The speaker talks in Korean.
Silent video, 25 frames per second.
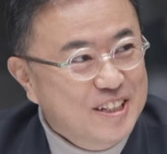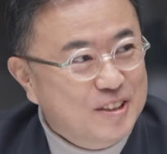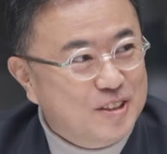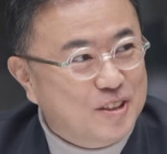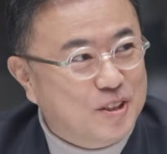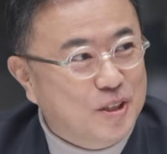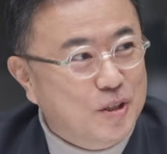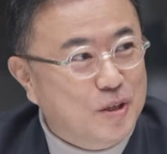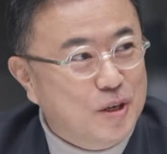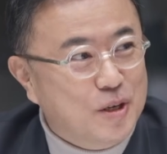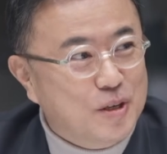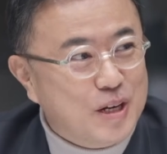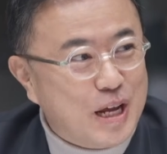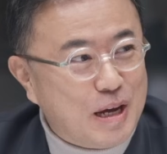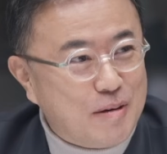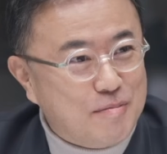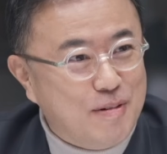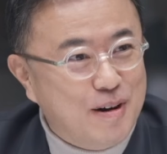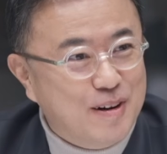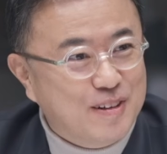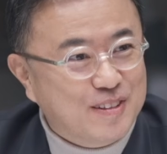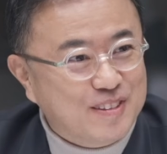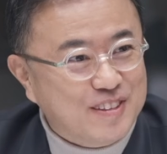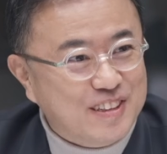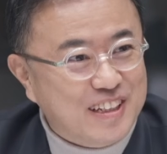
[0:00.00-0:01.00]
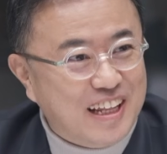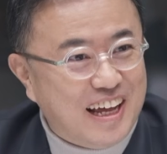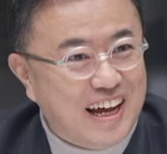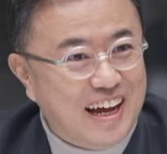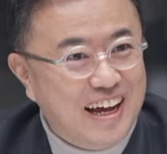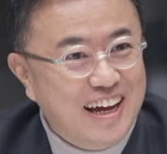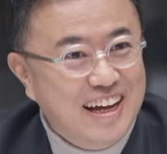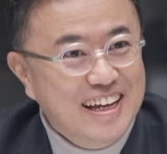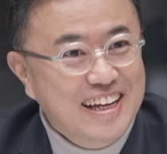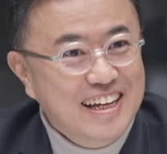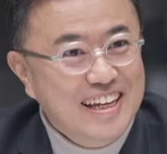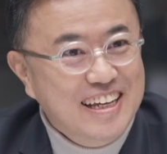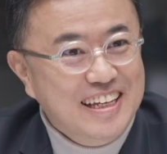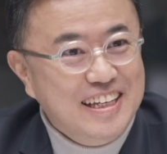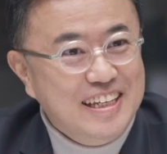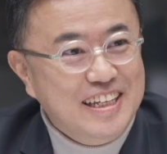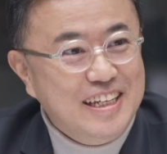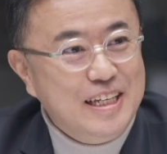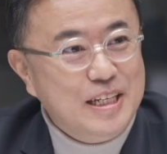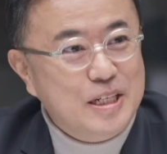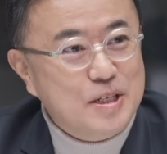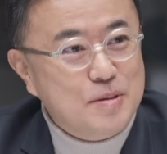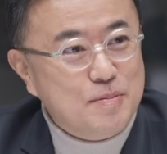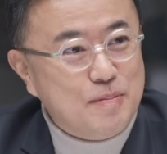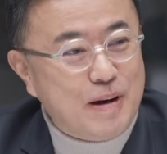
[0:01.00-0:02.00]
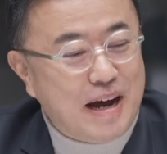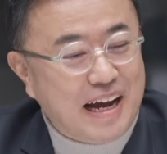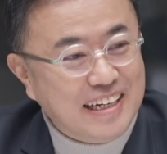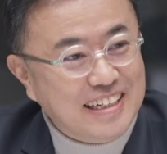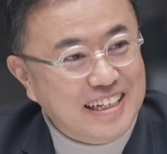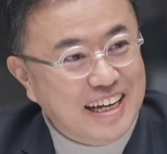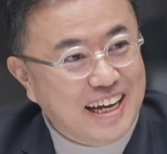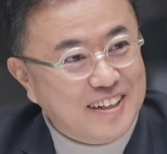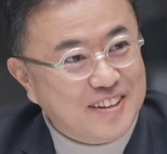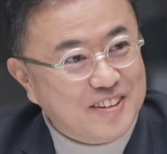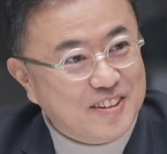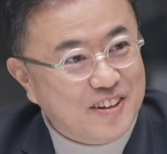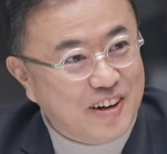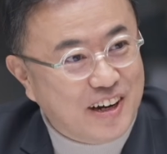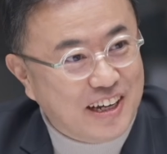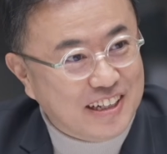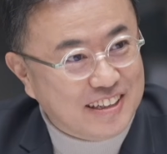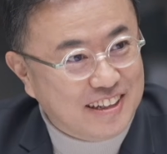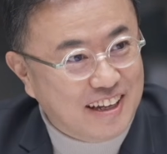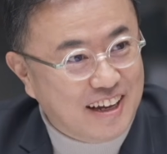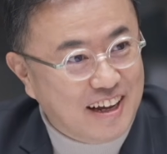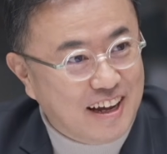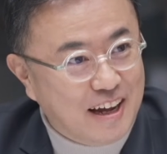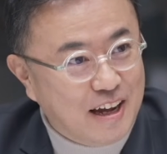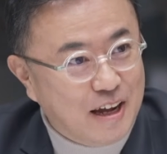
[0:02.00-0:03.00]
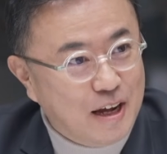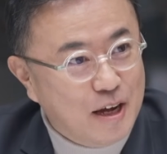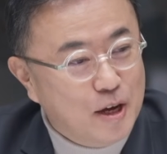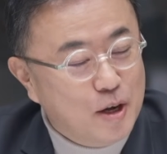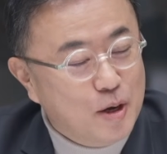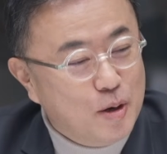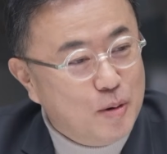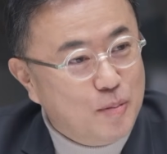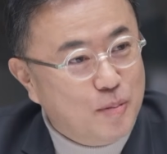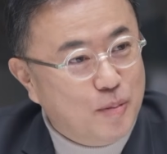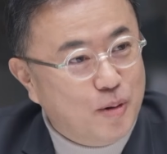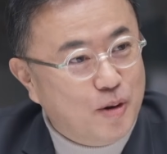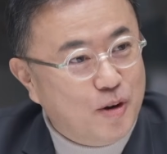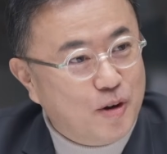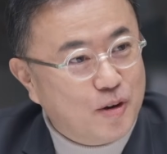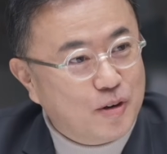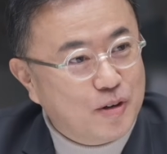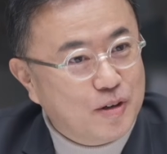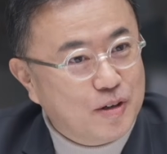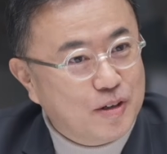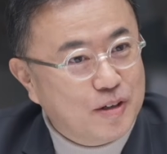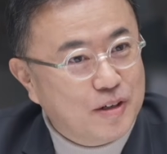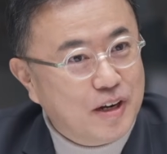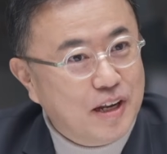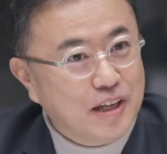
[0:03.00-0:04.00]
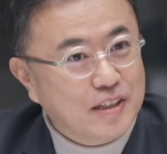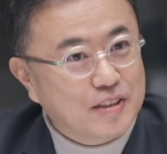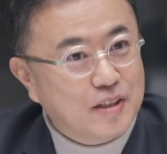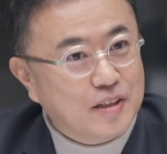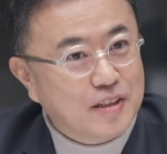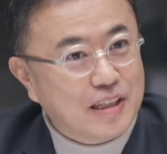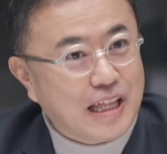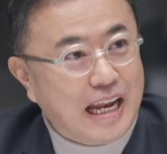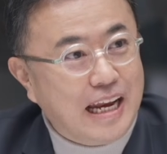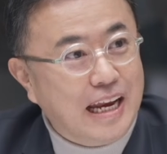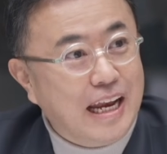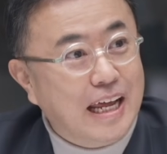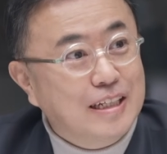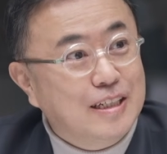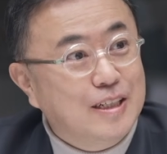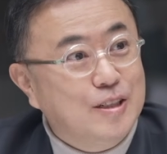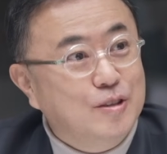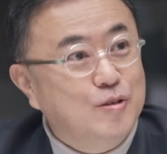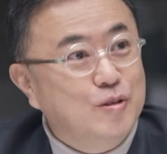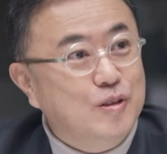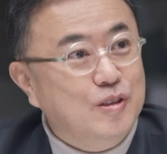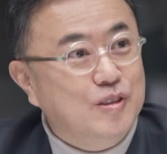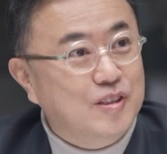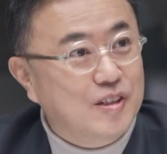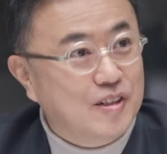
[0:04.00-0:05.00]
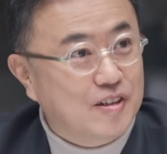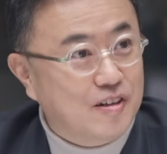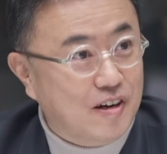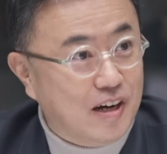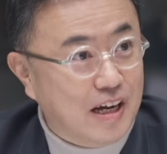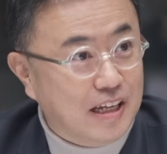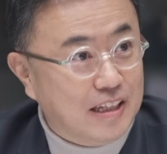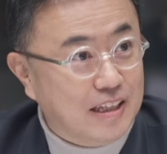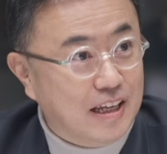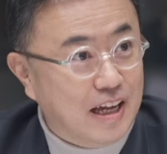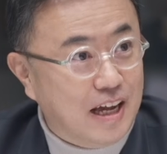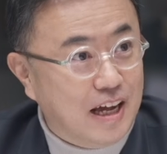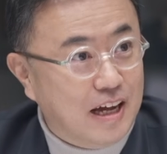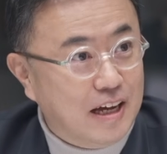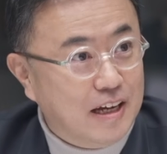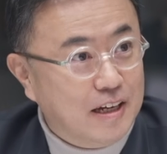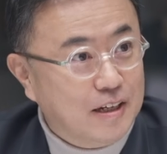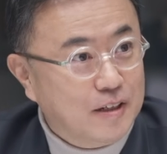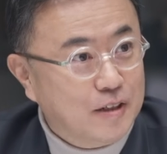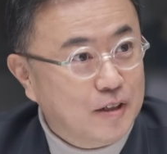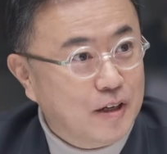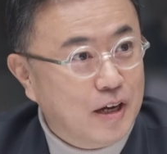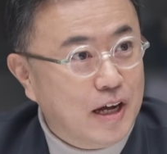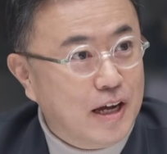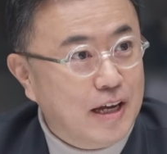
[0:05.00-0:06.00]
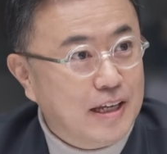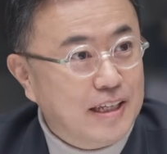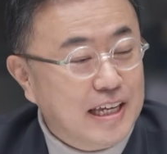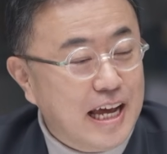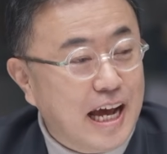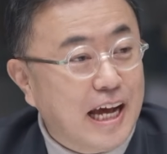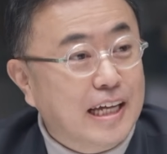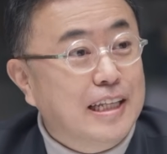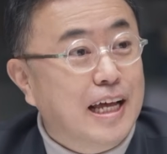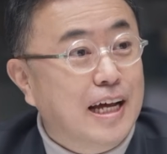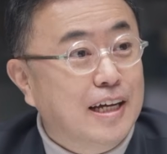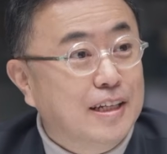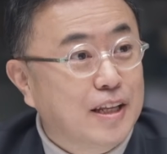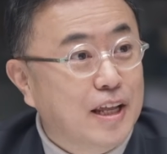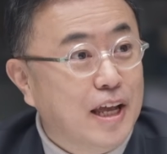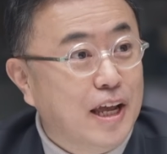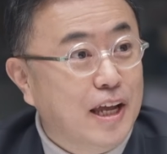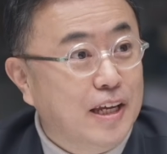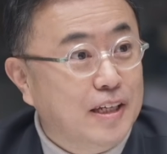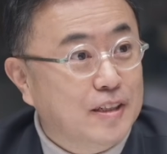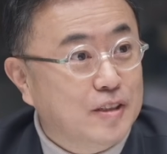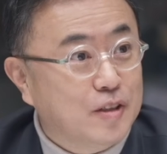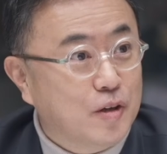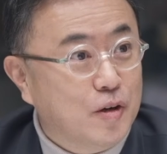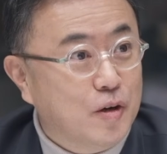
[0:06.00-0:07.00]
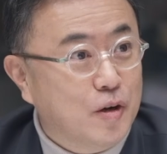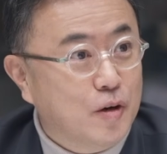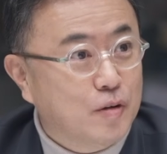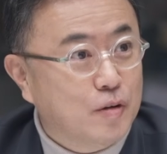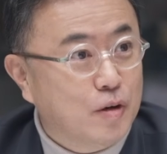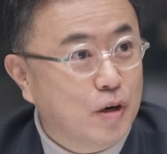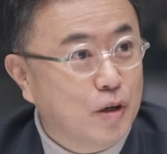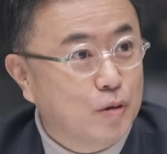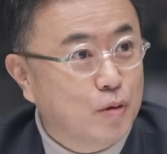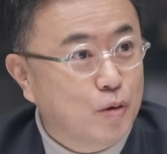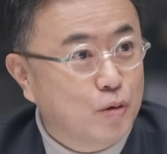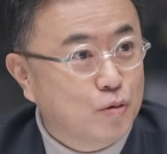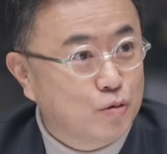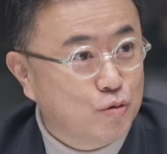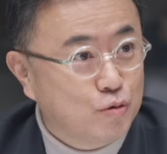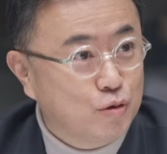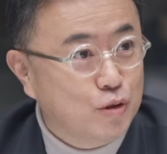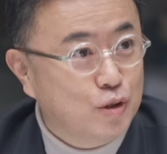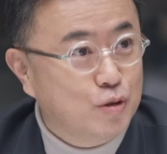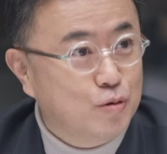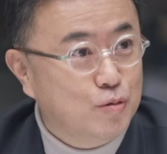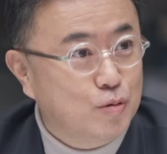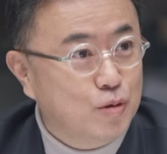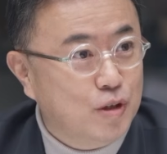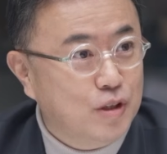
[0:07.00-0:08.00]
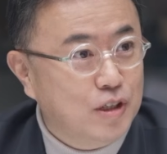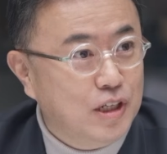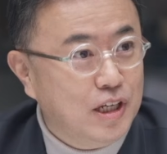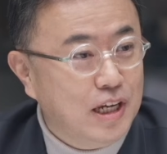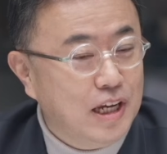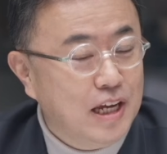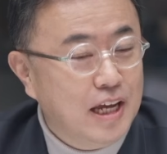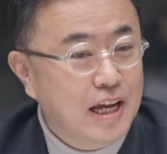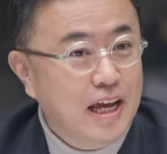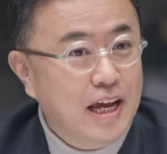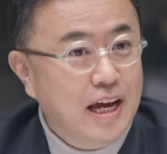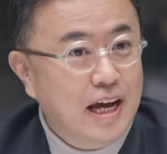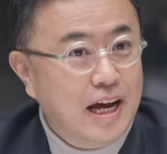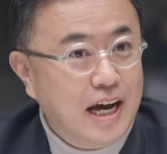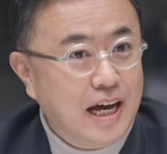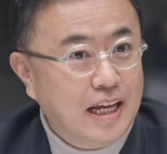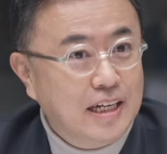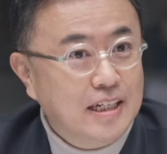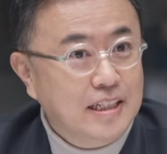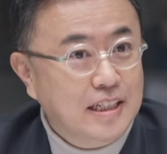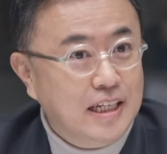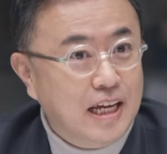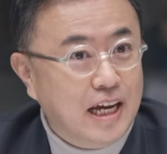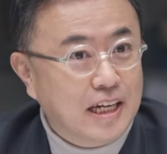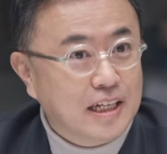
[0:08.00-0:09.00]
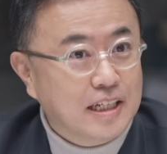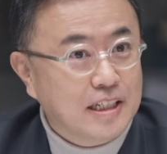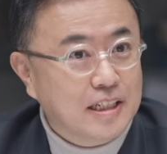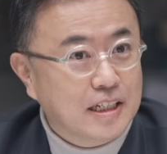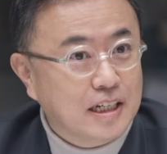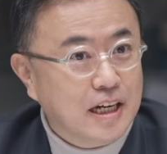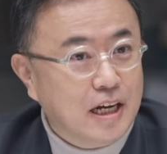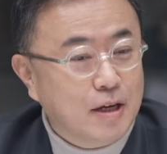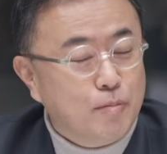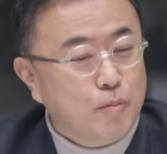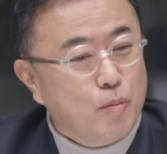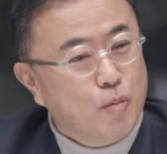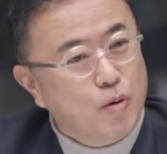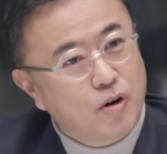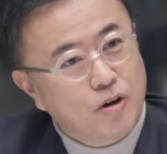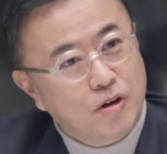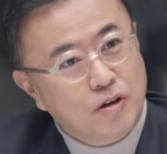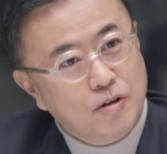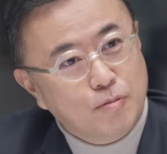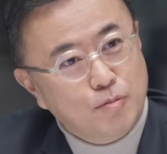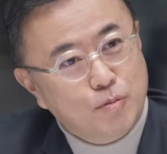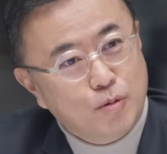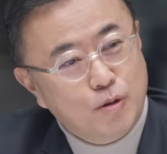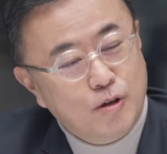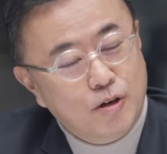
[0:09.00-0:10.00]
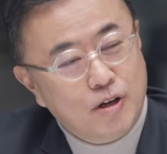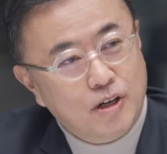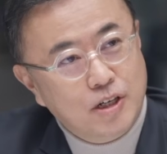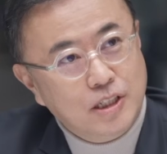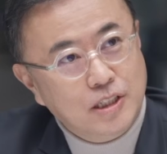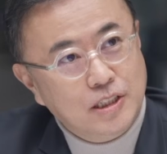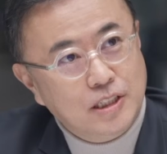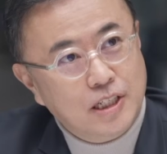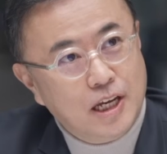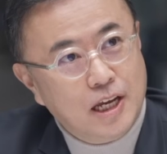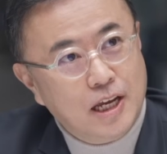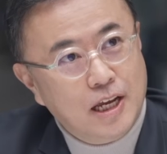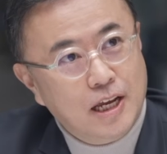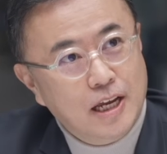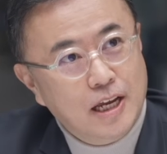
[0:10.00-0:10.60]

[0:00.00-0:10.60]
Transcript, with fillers: 술은 안 먹는다. 일은 많이 하는 것 같다. 뭐 그래서 달라질 수 있을 것 같다. 그러니까 야당 내에서 그래도 중진 의원이 하는 이야기니까 물론 물론 이제